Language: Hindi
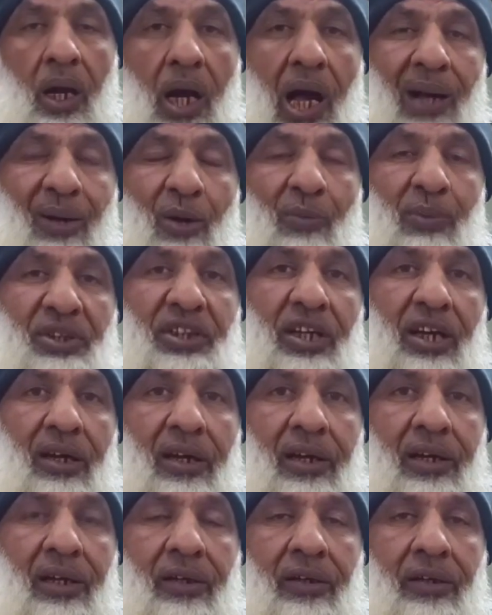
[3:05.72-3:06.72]
आपको पता
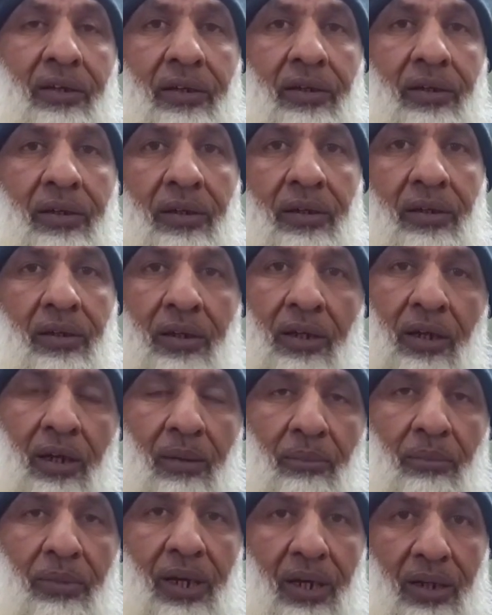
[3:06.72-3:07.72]
है
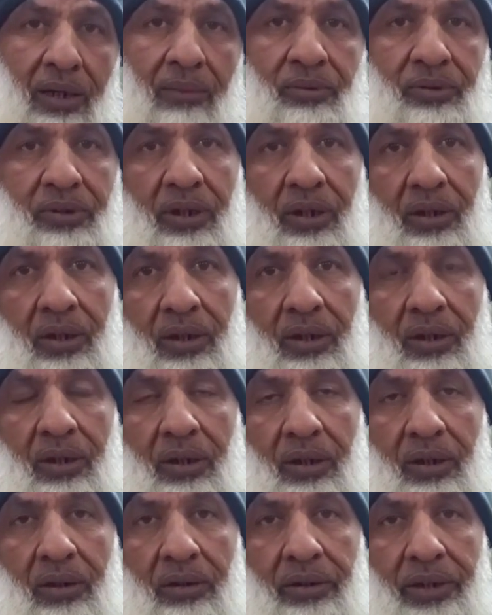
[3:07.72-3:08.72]
मैं कम
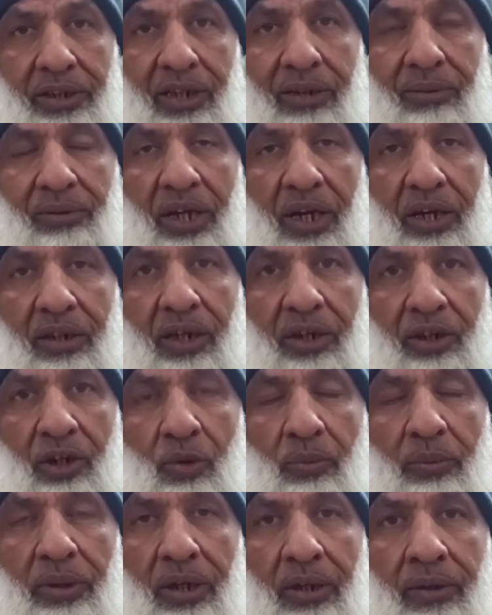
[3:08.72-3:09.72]
लड़के तैयार कर रहा
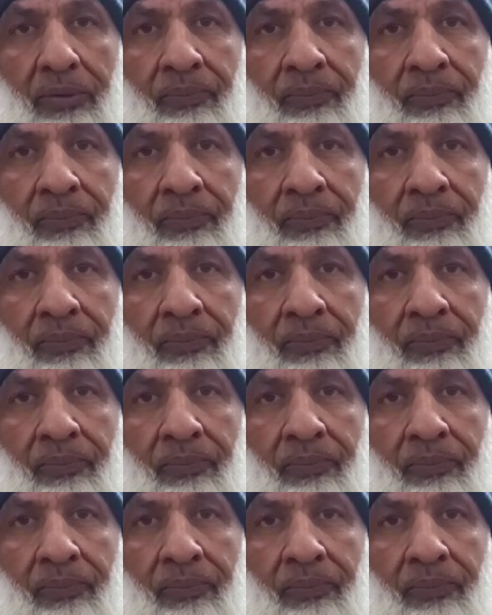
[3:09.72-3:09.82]
हूँ मैं